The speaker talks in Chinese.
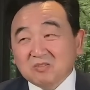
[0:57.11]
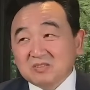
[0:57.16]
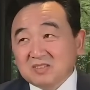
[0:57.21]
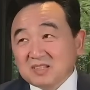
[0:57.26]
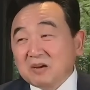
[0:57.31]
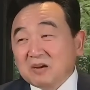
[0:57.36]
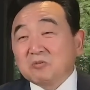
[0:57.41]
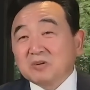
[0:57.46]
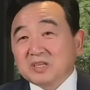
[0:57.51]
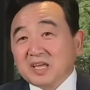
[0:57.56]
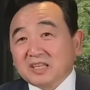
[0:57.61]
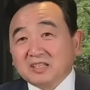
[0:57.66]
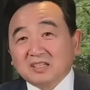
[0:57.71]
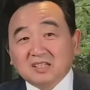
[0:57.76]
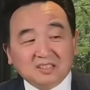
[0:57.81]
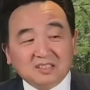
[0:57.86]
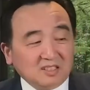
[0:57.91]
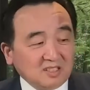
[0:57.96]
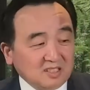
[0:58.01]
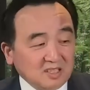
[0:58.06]
在我眼睛
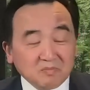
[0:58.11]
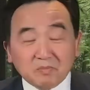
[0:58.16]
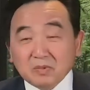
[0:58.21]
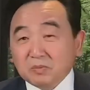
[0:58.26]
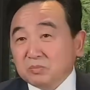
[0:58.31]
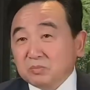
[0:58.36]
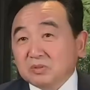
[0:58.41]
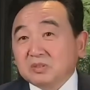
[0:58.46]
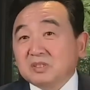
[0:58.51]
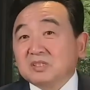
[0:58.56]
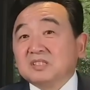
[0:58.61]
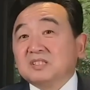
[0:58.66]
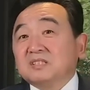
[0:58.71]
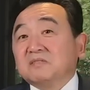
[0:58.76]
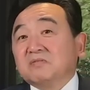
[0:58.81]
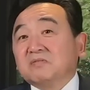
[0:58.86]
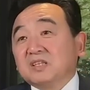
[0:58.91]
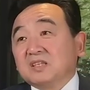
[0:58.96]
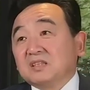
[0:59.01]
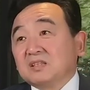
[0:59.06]
里，那根本不是
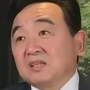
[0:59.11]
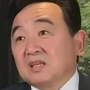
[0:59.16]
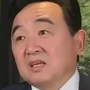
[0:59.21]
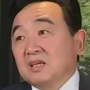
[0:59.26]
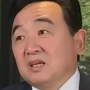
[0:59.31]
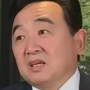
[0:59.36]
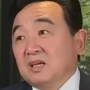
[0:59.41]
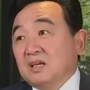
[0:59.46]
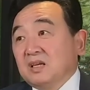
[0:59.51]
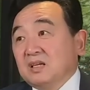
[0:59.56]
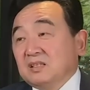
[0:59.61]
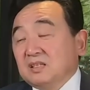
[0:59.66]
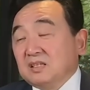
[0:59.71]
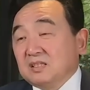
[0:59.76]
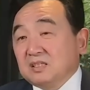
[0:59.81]
新闻，那